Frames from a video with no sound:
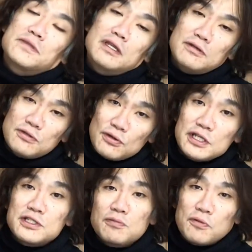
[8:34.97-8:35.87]
ていうとい
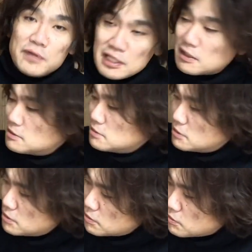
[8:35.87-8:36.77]
つも見た
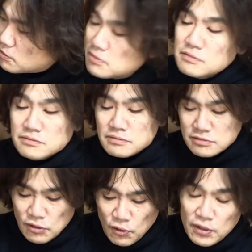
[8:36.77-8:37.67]

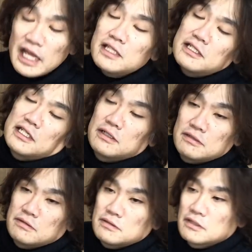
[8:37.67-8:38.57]
このレンズ
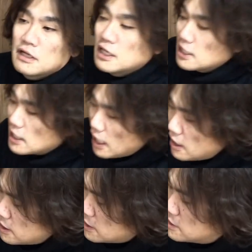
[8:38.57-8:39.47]
が
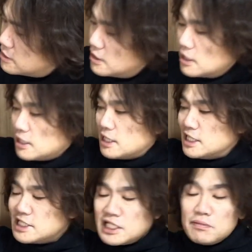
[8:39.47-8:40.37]

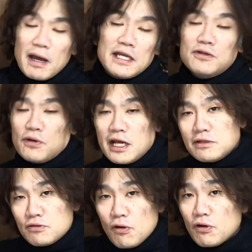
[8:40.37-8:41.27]
一番寄れる
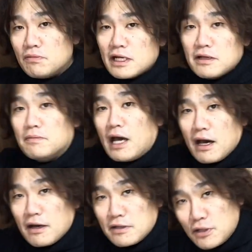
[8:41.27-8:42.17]
ところまでまあ
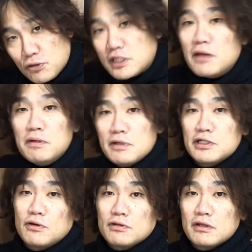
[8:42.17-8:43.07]
寄ってみま
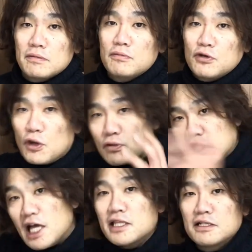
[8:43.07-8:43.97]
しょう。もう極
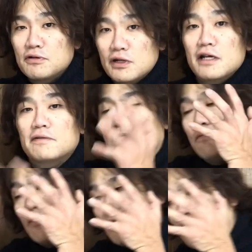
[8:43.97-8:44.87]
端ですよね。
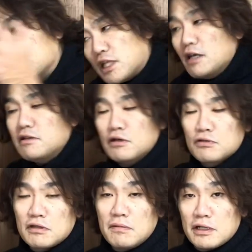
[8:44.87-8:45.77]
もう極端に寄っ
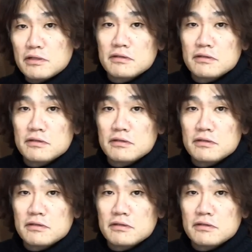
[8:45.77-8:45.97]
てみる